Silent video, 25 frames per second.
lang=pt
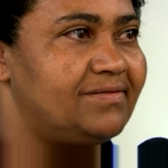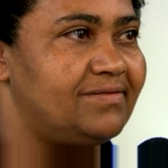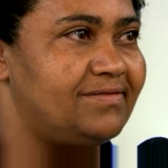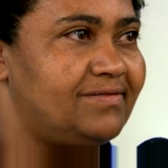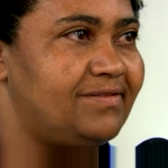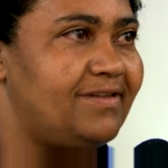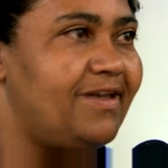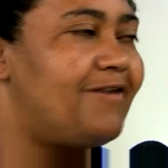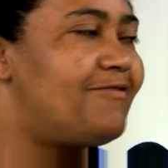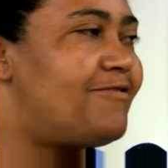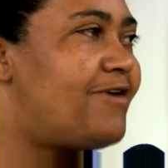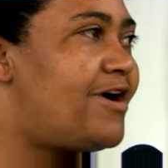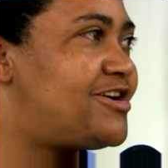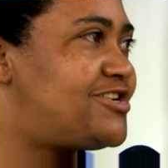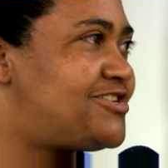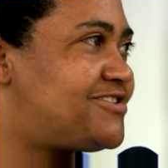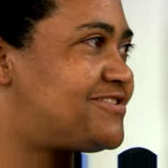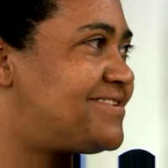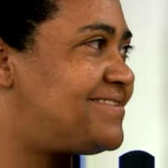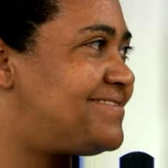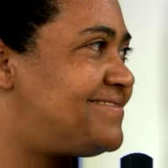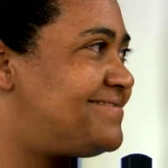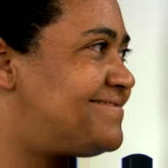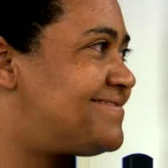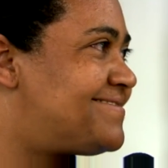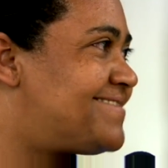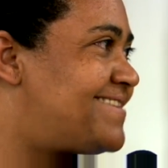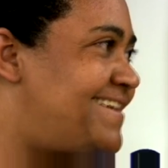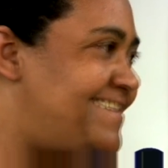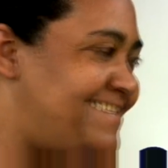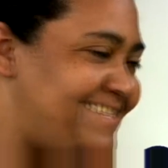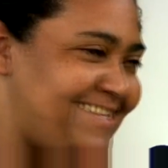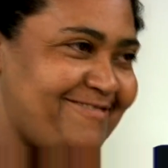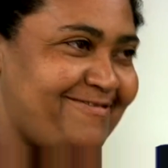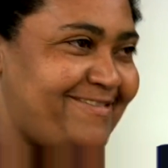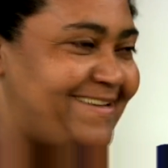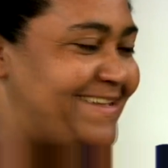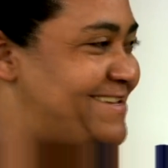Eu acho que ele
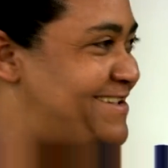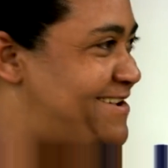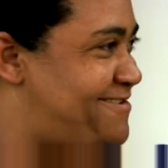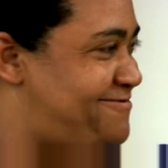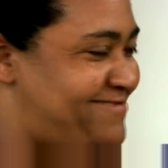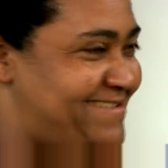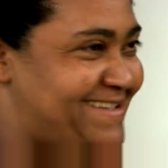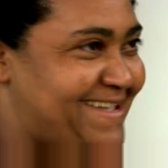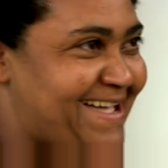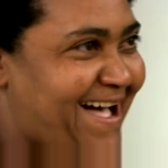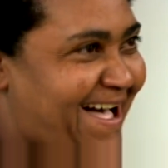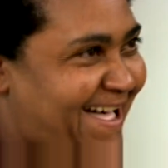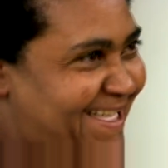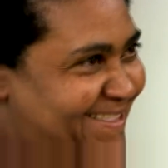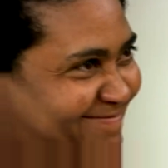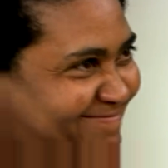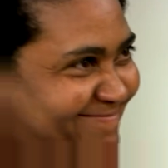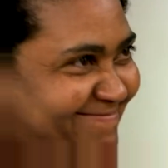deveria ficar